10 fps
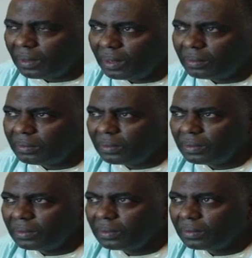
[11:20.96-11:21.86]

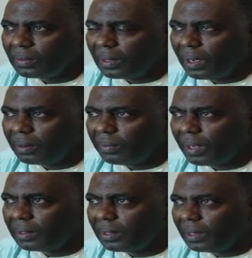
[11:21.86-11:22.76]
الحرب هو الحرب
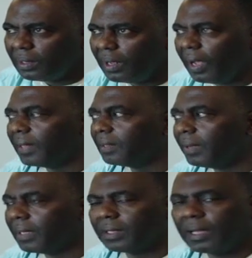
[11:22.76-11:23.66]
يعدلها لا حد
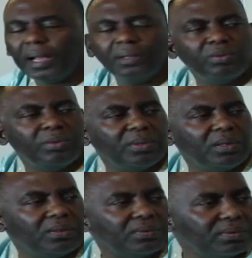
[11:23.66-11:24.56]
بعد قاع يؤمن
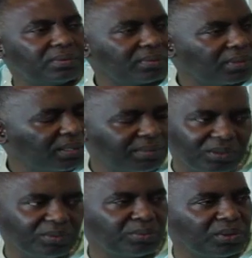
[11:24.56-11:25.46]
بالعنف أنا
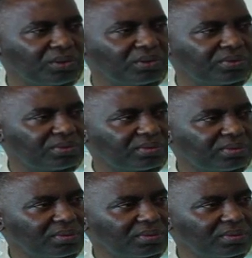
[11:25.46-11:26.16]
ما نؤمن بالعنف